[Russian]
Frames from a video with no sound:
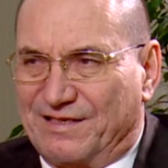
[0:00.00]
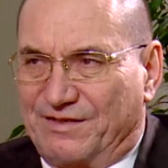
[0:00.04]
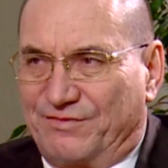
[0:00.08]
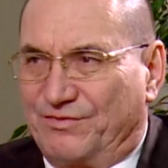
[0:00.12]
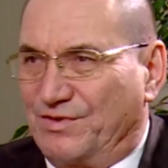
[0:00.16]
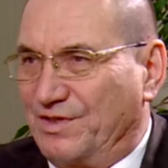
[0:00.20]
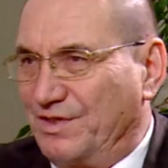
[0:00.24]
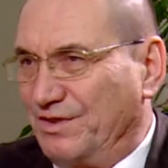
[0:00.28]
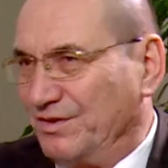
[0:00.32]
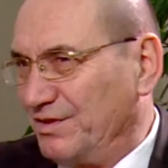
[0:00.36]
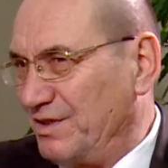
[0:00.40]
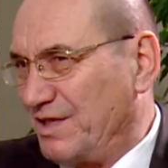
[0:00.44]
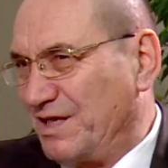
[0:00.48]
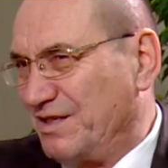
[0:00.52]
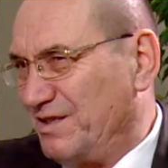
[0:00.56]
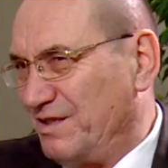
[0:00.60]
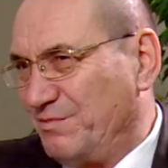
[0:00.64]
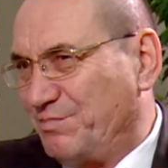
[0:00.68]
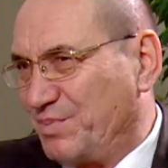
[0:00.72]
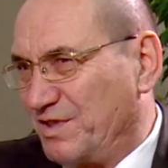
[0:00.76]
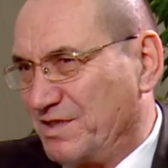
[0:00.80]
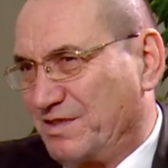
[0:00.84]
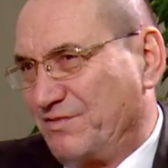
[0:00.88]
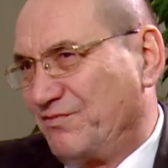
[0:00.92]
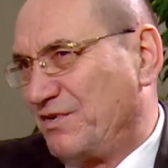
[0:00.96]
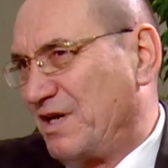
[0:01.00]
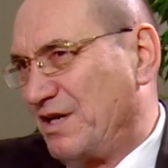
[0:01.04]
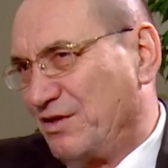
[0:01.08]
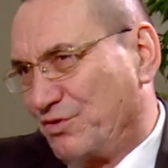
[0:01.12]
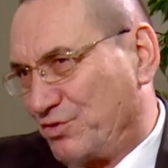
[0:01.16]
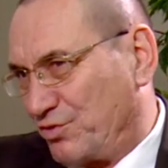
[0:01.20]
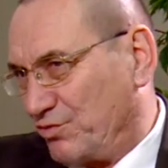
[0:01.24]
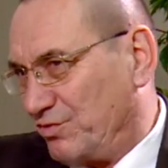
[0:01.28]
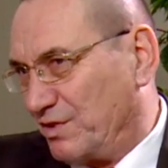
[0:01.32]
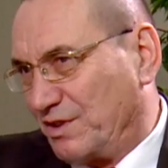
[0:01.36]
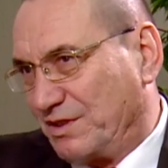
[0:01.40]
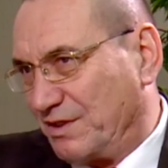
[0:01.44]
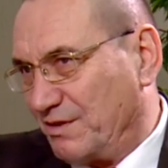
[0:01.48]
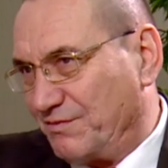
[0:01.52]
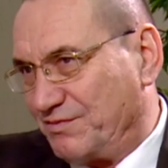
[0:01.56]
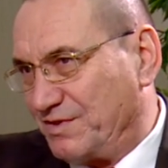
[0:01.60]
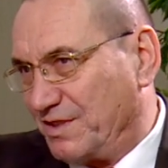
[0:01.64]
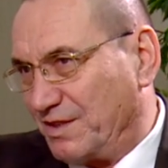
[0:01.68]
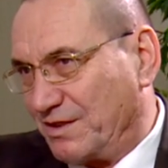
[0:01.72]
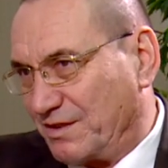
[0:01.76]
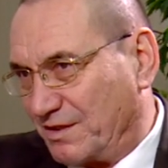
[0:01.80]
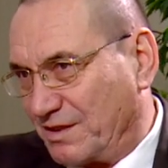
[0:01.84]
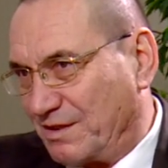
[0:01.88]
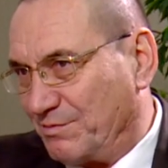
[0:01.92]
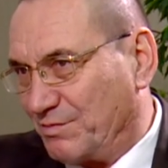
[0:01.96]
говорил, я не призываю, что надо
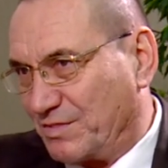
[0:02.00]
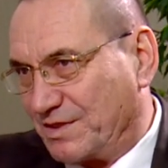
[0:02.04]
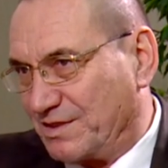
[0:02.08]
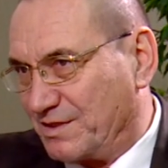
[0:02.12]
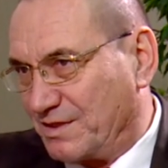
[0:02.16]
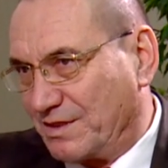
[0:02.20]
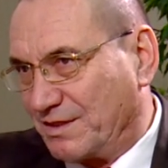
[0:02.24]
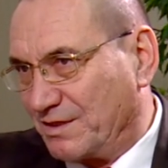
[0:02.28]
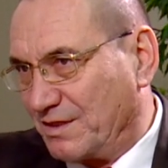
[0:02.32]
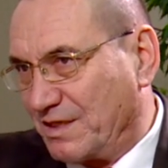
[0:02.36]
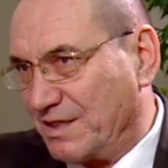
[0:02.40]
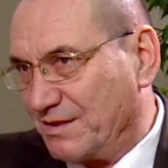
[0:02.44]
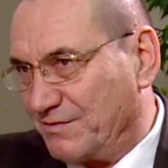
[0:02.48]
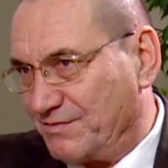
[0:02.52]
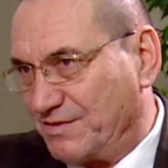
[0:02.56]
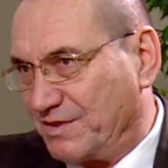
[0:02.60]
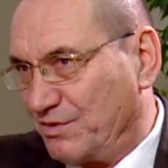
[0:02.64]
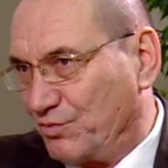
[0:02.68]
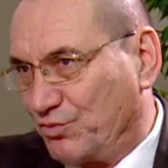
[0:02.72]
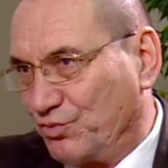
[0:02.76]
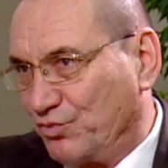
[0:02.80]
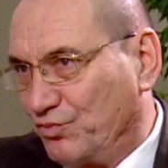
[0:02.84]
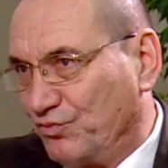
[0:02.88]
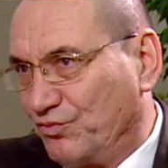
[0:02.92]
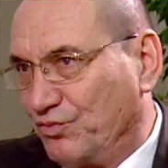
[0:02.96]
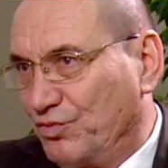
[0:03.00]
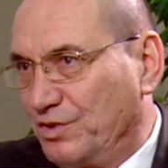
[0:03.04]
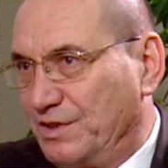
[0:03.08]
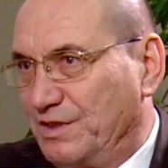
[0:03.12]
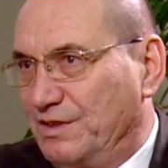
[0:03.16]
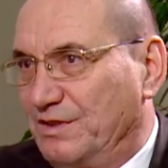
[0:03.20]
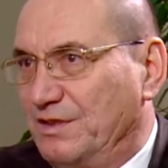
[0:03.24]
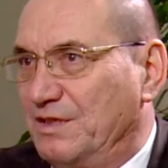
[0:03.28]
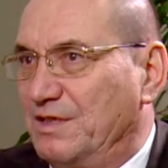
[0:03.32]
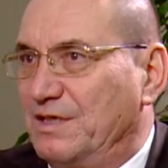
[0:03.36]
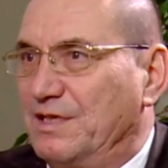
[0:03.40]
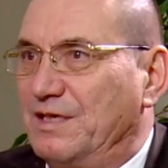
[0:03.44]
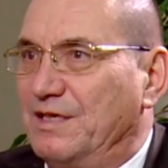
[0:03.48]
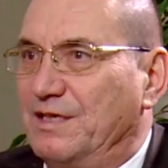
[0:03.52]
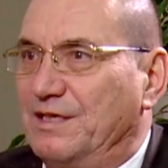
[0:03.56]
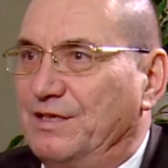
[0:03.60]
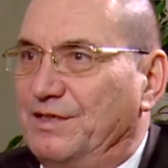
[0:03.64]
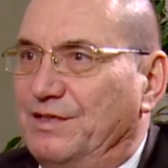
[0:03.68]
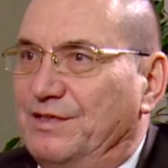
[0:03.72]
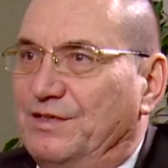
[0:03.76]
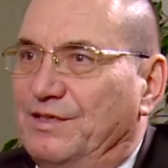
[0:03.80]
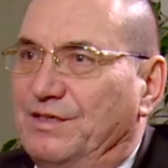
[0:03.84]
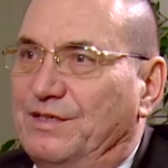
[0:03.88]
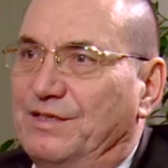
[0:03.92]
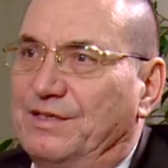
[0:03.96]
всех там разогнать, всех уволить, да,
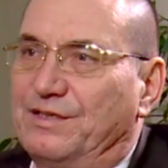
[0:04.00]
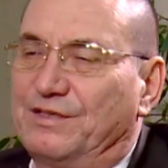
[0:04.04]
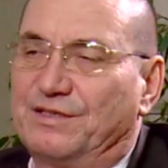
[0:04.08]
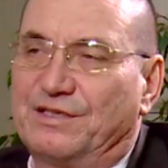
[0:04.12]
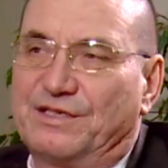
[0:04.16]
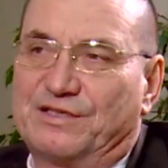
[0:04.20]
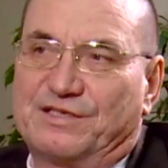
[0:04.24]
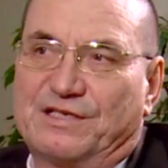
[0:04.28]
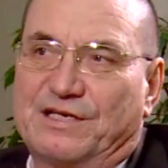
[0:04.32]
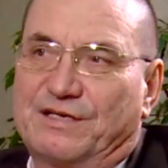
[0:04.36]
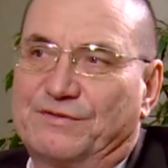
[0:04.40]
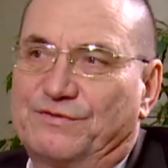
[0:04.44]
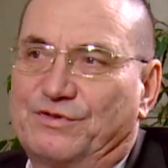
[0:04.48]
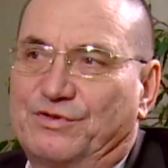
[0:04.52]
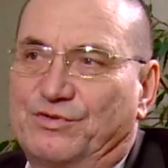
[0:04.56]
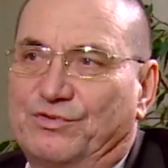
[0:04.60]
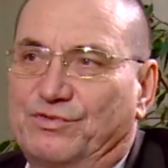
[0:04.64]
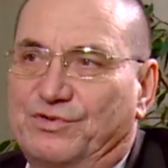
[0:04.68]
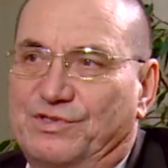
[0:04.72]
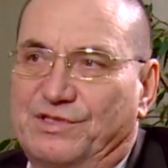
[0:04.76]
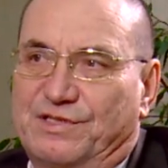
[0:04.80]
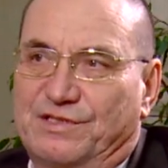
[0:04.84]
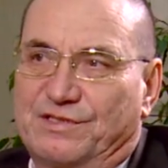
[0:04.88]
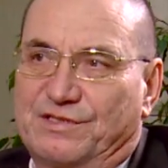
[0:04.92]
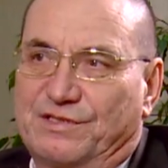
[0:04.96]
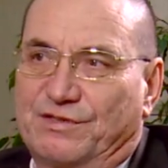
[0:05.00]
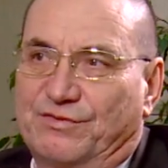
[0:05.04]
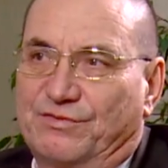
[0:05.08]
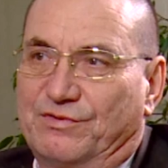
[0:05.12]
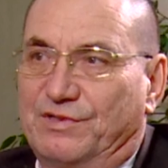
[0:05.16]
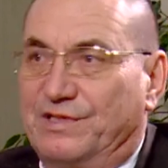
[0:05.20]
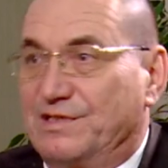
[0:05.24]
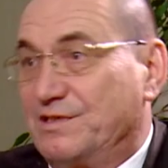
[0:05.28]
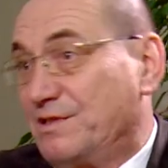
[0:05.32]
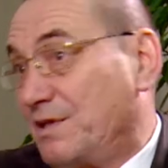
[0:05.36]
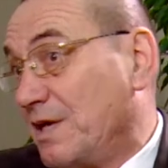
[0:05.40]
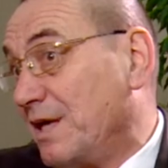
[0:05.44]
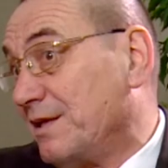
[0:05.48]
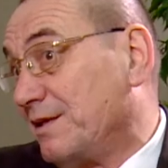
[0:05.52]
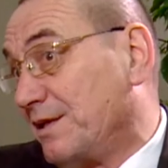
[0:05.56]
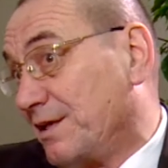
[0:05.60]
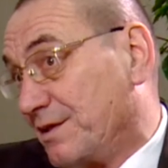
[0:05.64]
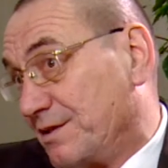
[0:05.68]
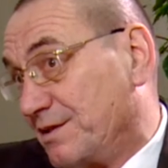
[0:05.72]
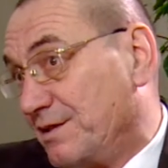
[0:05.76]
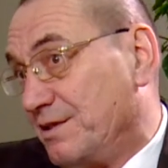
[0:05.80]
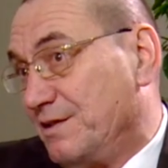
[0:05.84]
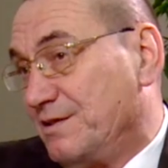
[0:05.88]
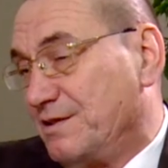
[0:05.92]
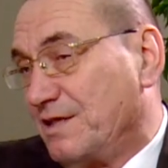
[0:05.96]
и начать все с чистого листа.
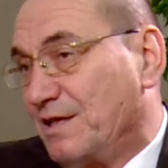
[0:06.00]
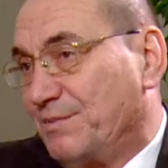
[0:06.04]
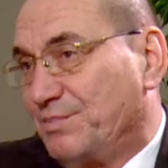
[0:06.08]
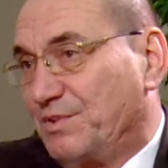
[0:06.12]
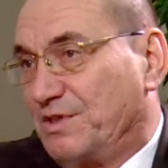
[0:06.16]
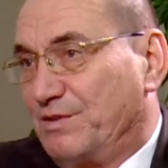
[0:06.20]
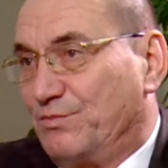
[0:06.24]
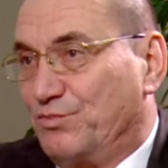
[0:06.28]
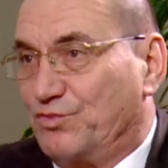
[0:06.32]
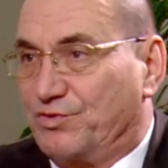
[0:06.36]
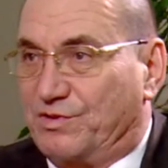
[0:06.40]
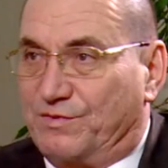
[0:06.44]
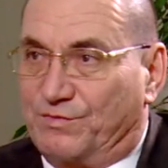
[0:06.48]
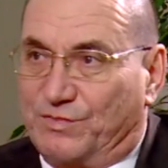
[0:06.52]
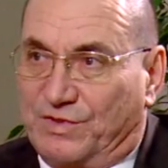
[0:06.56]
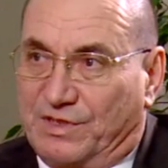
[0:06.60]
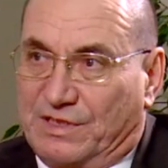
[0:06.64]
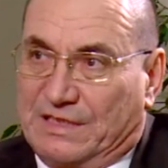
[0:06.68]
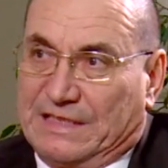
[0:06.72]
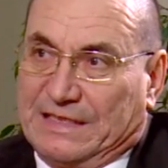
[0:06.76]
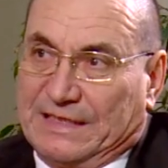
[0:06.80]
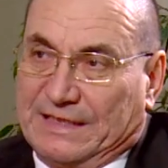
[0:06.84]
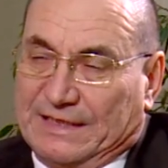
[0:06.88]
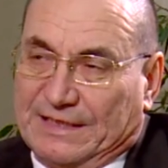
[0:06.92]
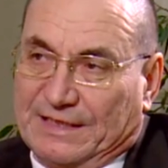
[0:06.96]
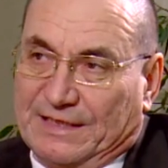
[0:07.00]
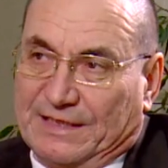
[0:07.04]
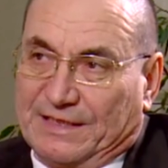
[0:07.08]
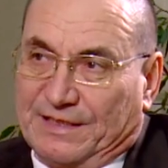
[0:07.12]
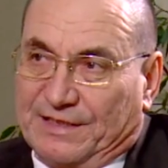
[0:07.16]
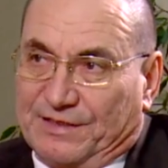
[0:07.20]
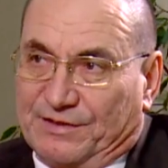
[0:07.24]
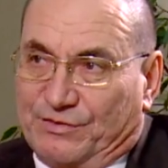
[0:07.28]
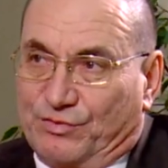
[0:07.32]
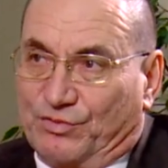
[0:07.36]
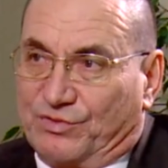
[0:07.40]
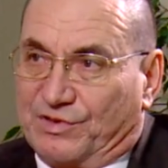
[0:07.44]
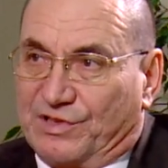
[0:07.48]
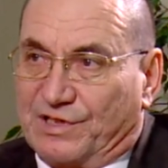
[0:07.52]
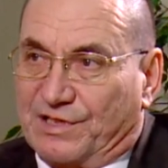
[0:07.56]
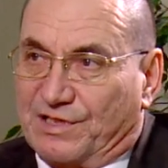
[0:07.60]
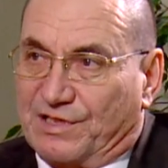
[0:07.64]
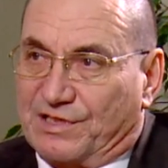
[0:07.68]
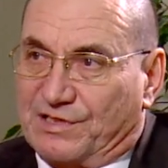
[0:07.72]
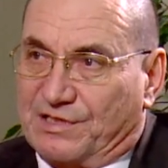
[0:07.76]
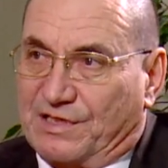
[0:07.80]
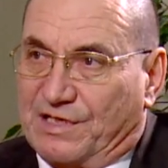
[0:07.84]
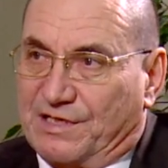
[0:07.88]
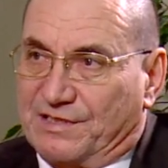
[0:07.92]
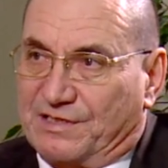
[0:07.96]
Так нельзя, потому что мы Тут не
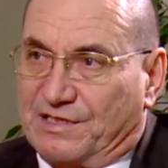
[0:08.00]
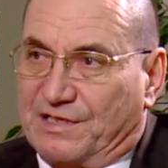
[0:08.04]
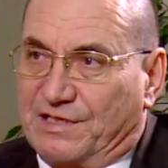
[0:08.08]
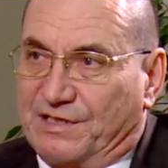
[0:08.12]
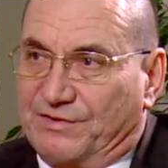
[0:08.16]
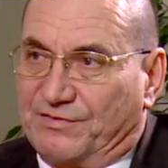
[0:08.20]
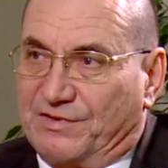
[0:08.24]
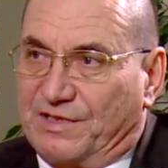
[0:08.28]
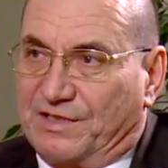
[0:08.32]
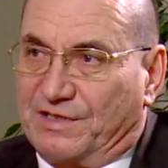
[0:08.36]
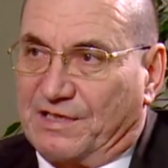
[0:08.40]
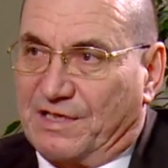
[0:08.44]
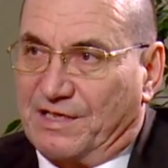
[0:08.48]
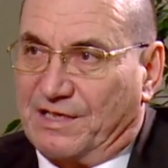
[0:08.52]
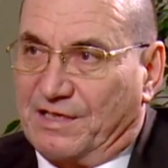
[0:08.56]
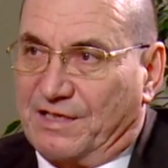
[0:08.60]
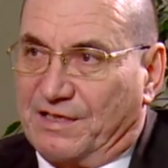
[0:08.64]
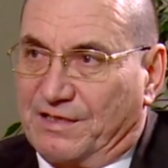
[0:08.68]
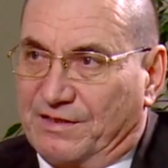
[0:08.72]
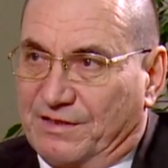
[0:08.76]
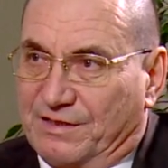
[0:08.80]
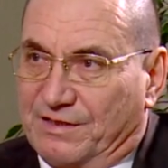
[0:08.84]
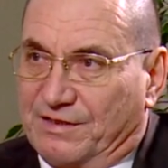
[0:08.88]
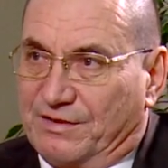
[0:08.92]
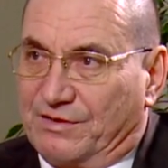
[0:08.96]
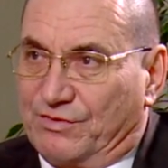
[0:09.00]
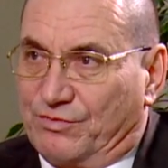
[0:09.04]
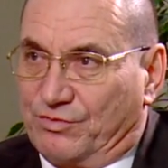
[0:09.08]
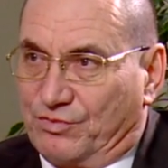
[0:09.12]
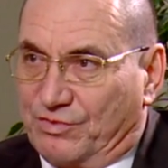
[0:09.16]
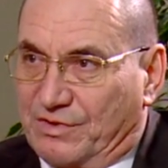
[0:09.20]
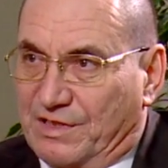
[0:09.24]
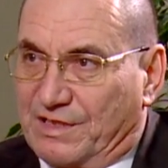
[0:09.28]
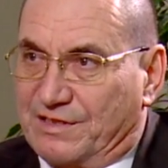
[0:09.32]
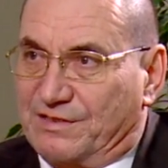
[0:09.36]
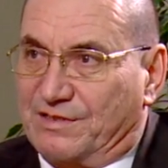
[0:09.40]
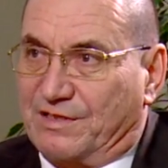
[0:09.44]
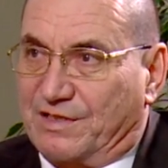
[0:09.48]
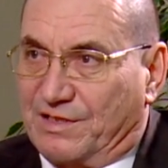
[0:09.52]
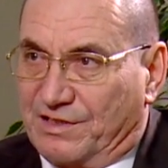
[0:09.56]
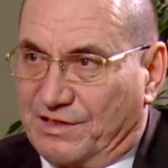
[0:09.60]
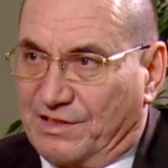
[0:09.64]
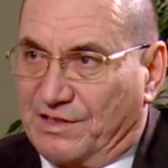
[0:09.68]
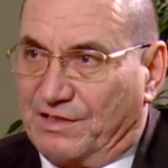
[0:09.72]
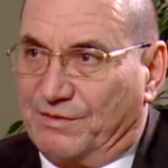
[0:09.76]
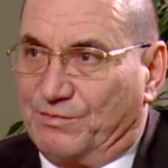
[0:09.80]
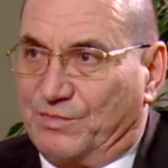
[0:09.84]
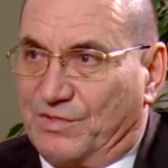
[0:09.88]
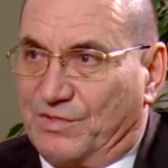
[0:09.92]
гражданская война э, у нас в стране,